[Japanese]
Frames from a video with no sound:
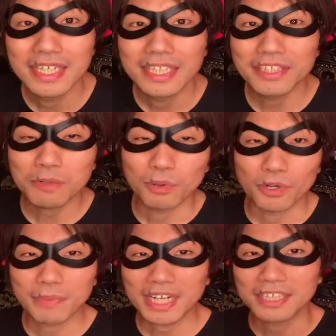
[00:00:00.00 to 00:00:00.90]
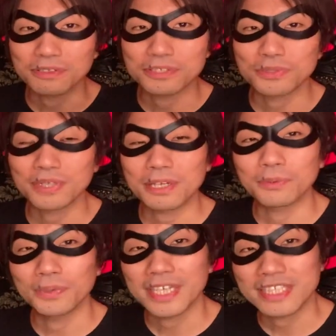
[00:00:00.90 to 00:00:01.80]
ではポール・マッカートニーの紹介を
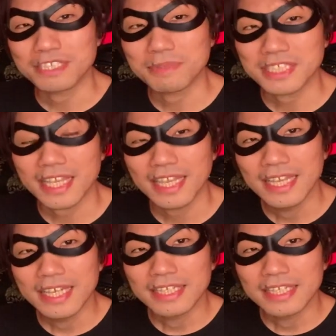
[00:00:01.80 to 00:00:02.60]
この辺にしまして、